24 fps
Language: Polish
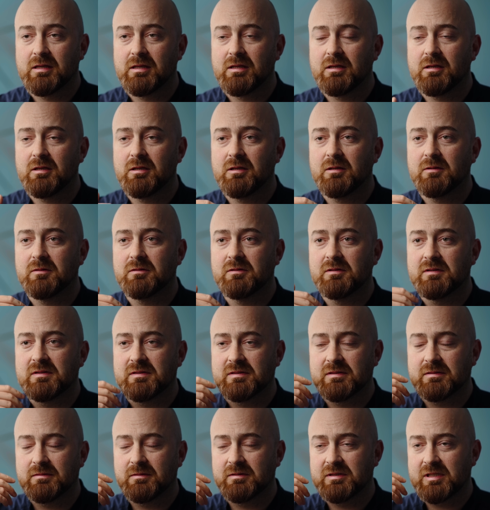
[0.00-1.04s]
i
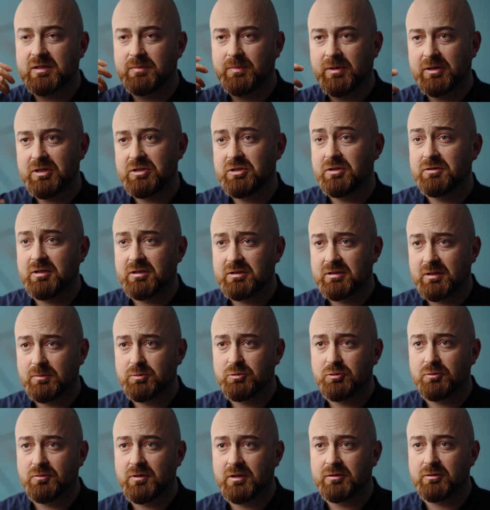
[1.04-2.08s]
zadbaliście też na
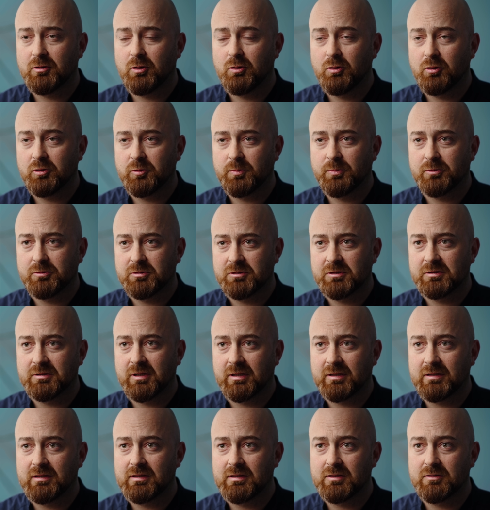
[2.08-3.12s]
przykład o
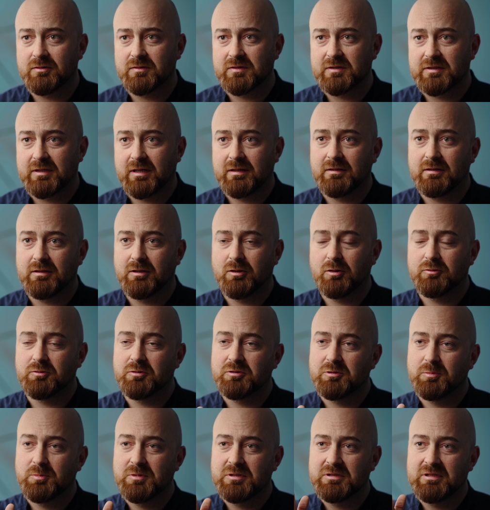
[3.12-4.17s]
odpoczynek i o sen i o to,
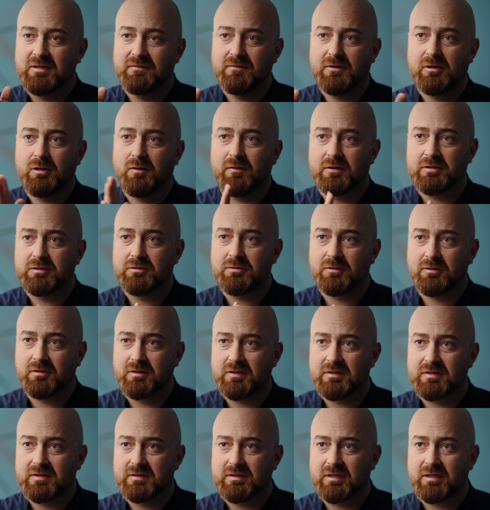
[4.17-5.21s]
żeby zniwelować
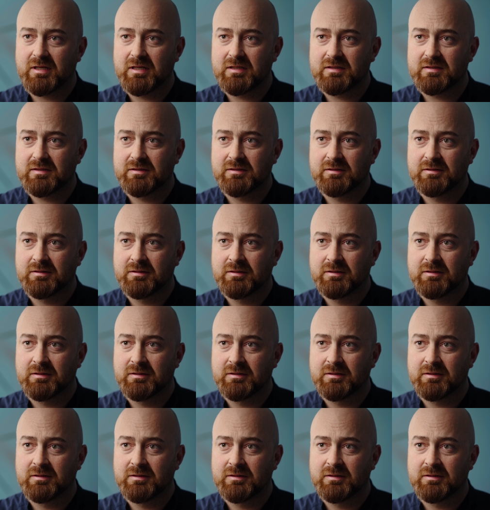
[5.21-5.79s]
trochę stres,